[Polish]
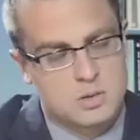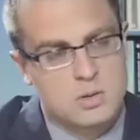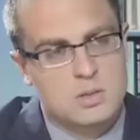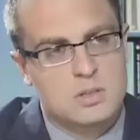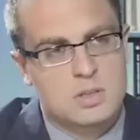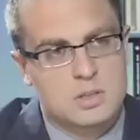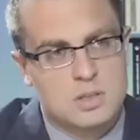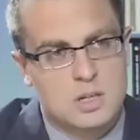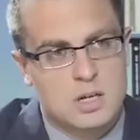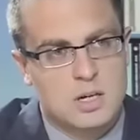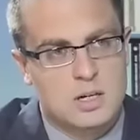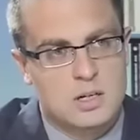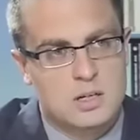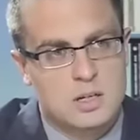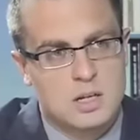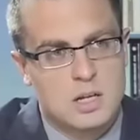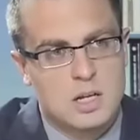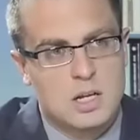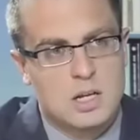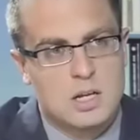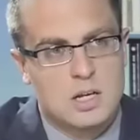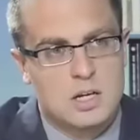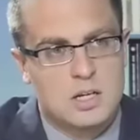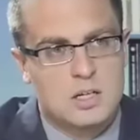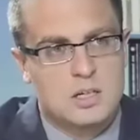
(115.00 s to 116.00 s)
dokładnie tak.
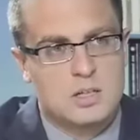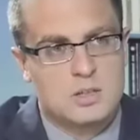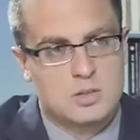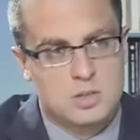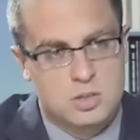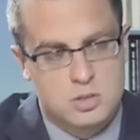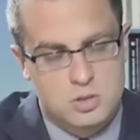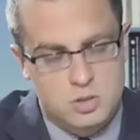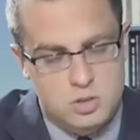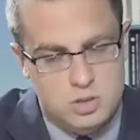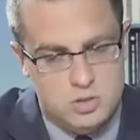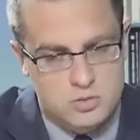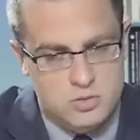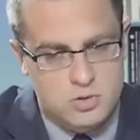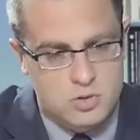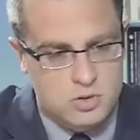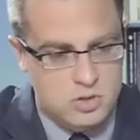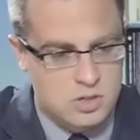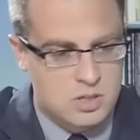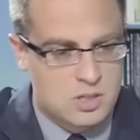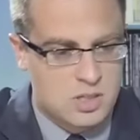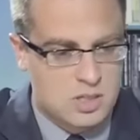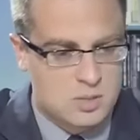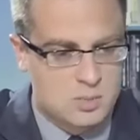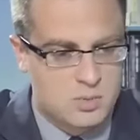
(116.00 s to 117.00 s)
E, czyli to się
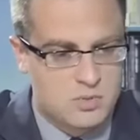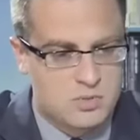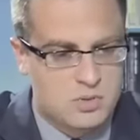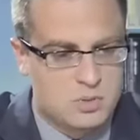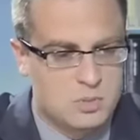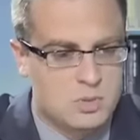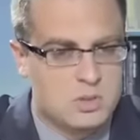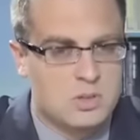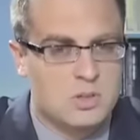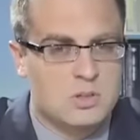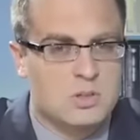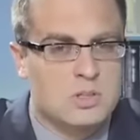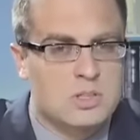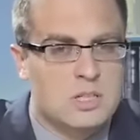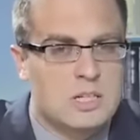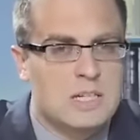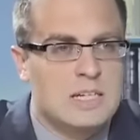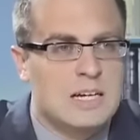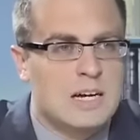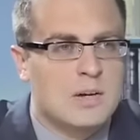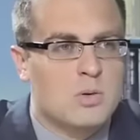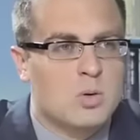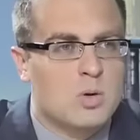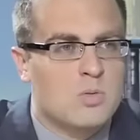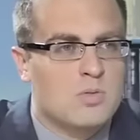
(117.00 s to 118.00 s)
wiąże jednak z pewnymi, no
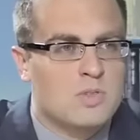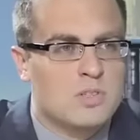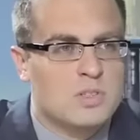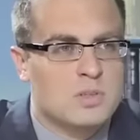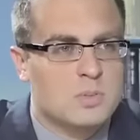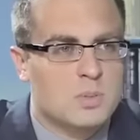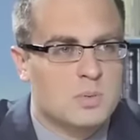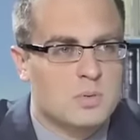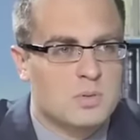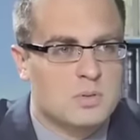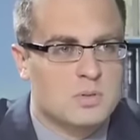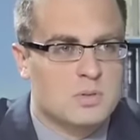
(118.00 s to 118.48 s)
kilka głowic, e,